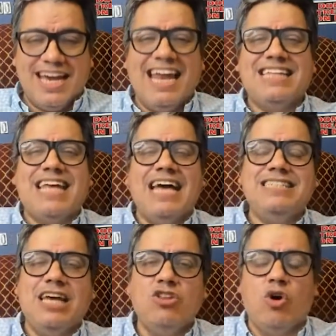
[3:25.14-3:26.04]
¿Qué le está
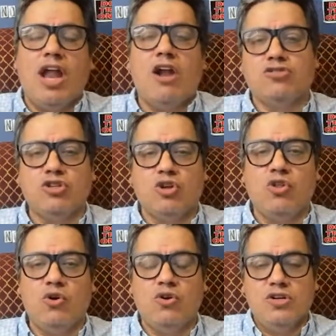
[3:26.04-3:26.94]
diciendo él a los
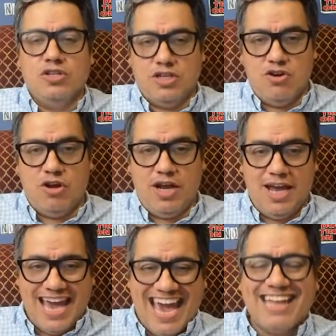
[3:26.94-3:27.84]
otros dos? Señores,
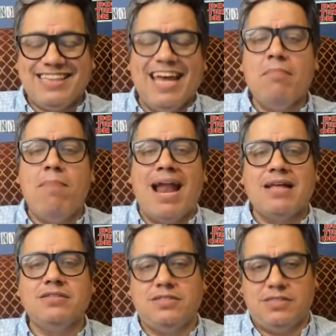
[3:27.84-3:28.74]
este es el
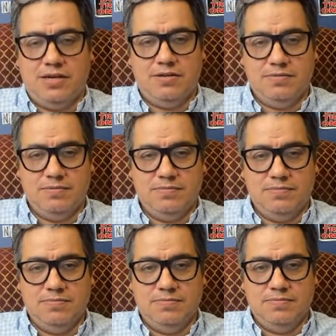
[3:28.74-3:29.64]
balance.
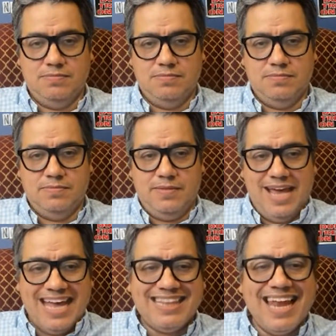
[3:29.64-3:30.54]

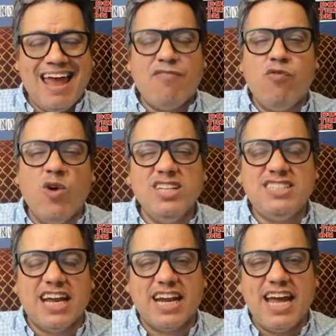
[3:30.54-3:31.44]
Esta es la
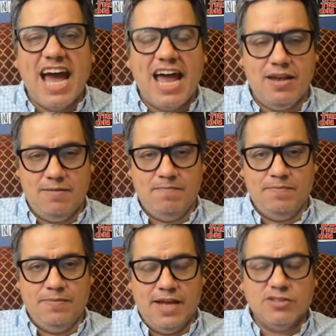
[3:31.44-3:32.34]
fuerza real.
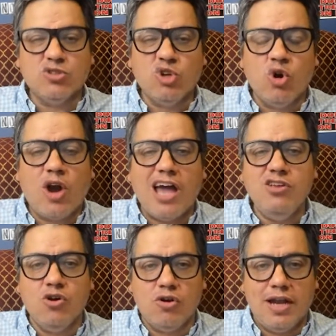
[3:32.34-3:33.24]
Estos son los
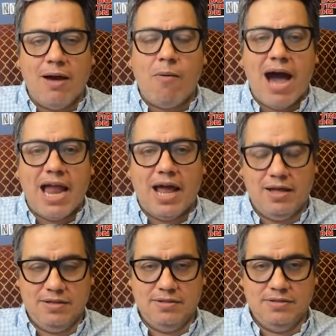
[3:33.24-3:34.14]
cañones, las balas.